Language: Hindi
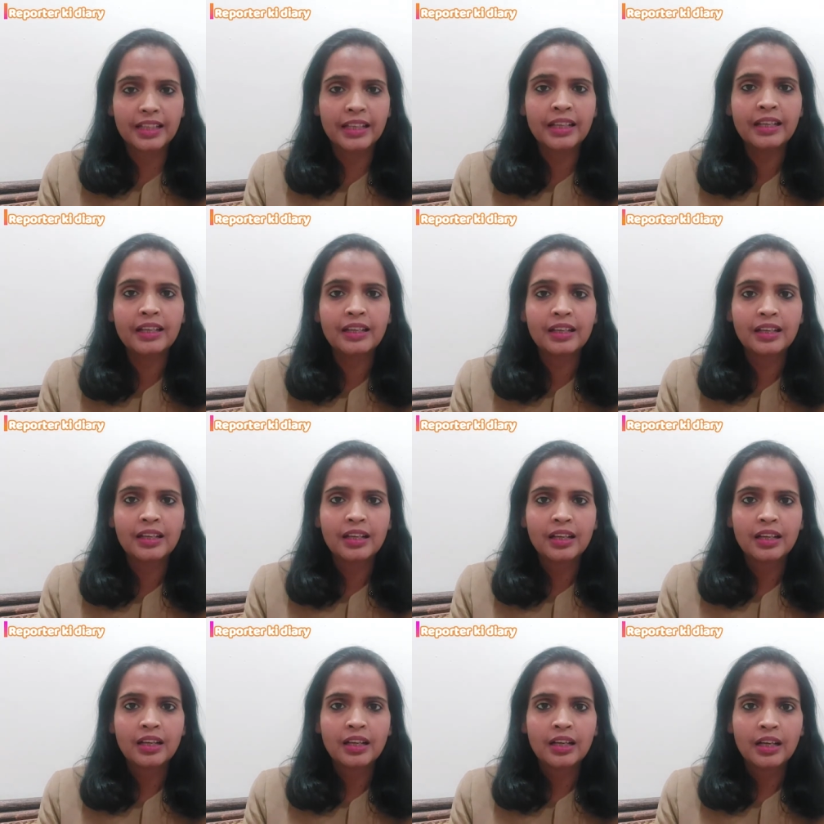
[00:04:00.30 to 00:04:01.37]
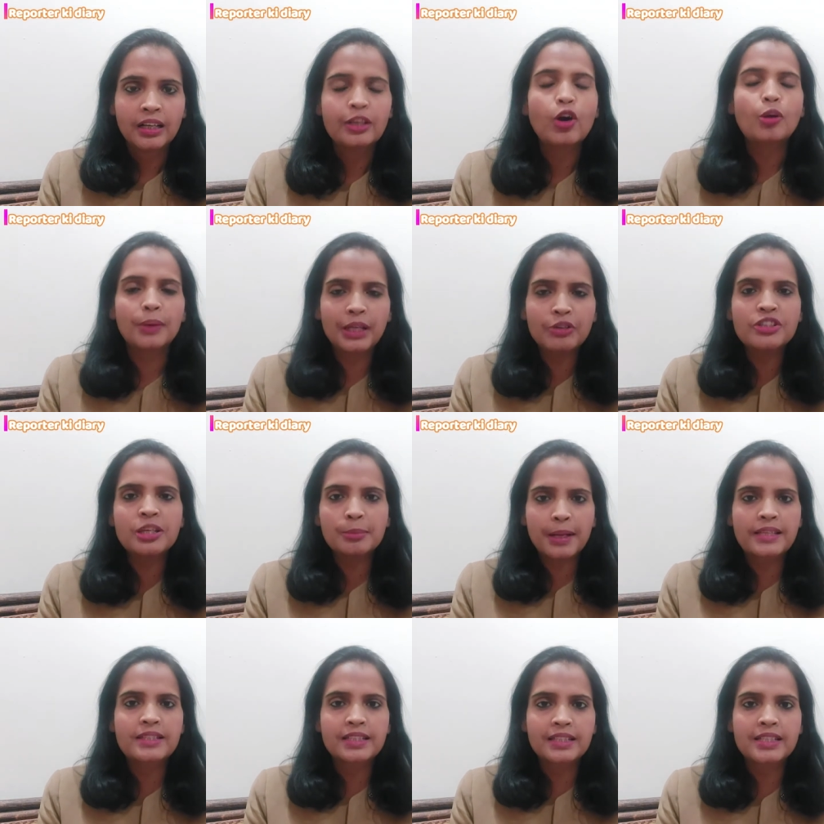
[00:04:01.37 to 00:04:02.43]
है नॉर्मली उसकी
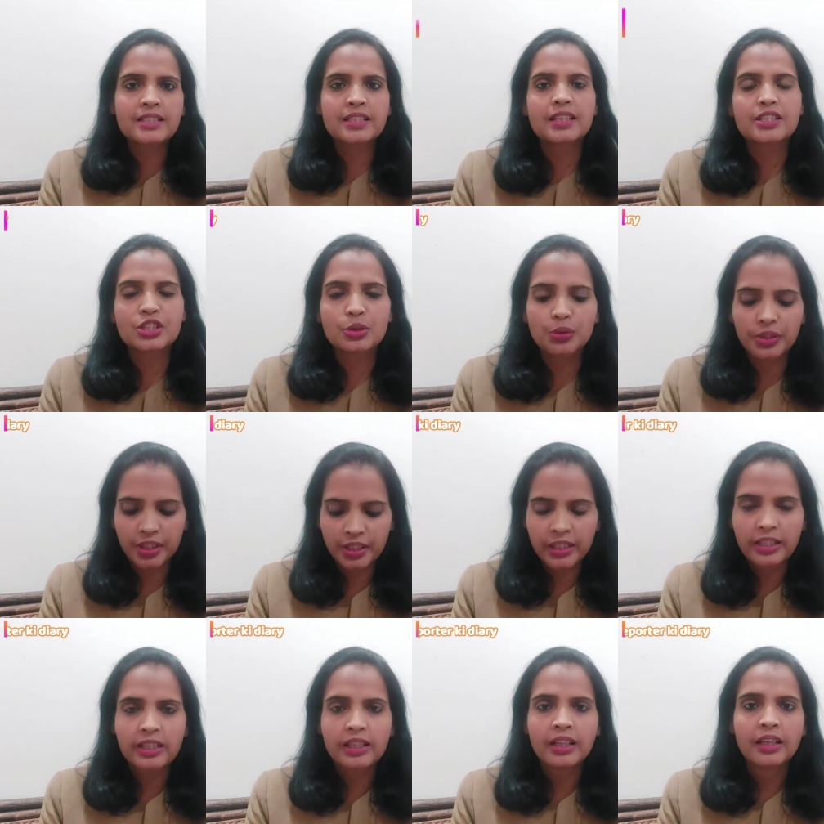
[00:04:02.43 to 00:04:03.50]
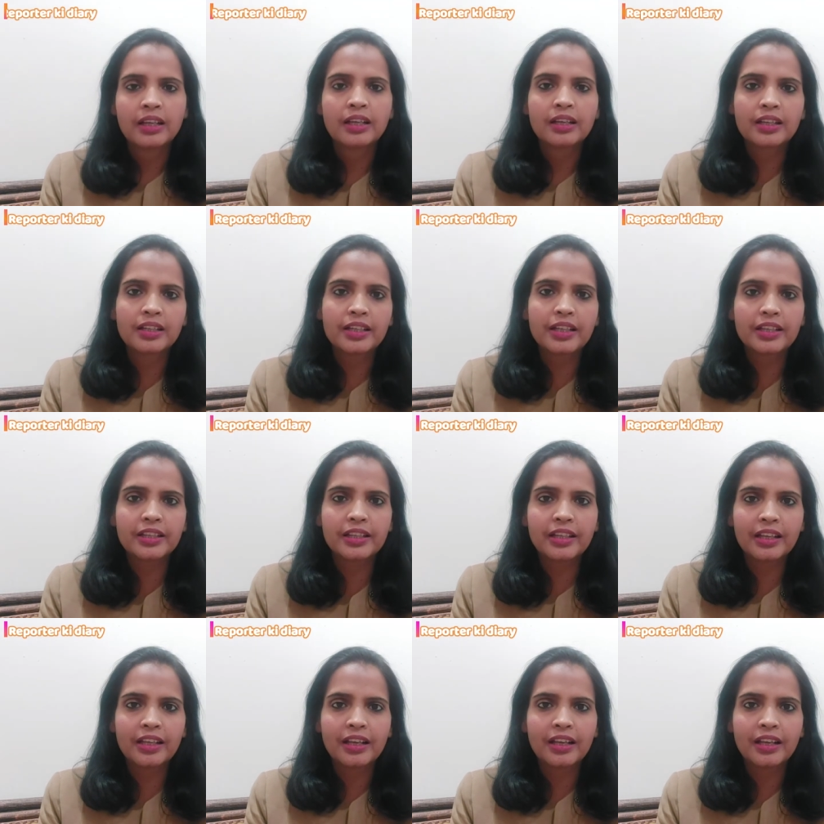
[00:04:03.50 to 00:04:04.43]
बातचीत इस तरह से होती है कि देखिए